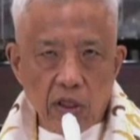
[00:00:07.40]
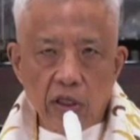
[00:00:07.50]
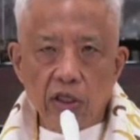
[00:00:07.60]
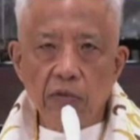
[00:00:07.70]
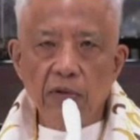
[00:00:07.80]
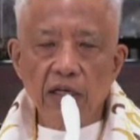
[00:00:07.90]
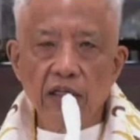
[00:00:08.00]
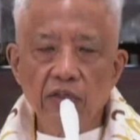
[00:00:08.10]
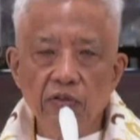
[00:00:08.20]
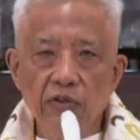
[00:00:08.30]
Yung mga
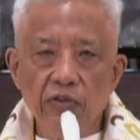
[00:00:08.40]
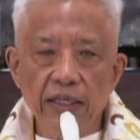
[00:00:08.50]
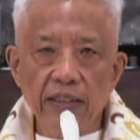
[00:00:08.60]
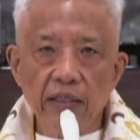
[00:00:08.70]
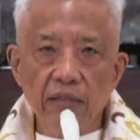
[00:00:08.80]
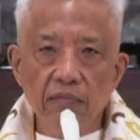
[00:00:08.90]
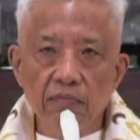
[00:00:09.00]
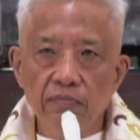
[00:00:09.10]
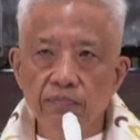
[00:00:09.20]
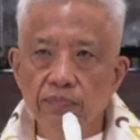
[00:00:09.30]
ninuno natin,
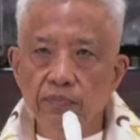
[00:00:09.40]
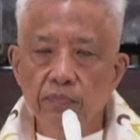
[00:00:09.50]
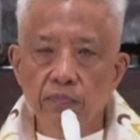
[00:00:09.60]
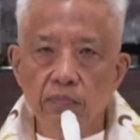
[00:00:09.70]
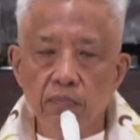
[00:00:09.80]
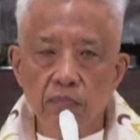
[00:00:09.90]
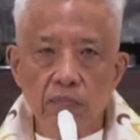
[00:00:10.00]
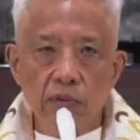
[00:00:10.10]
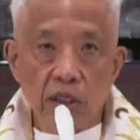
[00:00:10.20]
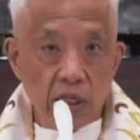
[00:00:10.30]

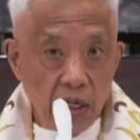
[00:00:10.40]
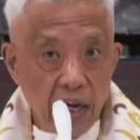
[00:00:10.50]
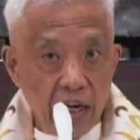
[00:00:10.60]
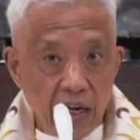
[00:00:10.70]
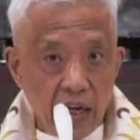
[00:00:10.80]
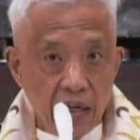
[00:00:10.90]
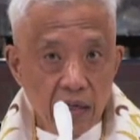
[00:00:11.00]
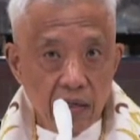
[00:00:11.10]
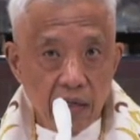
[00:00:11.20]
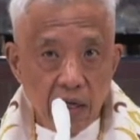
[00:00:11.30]
kinilala
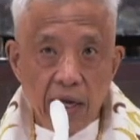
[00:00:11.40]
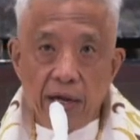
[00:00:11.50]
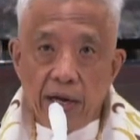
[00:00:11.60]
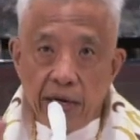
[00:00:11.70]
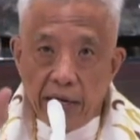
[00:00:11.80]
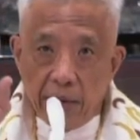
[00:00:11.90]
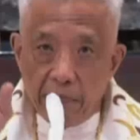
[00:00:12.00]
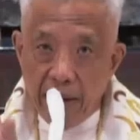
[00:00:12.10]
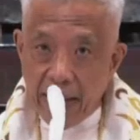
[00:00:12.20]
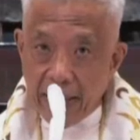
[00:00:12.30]
na
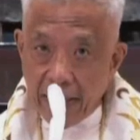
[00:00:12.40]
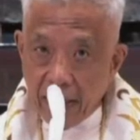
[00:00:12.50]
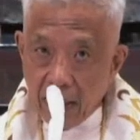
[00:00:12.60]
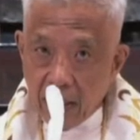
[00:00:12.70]
may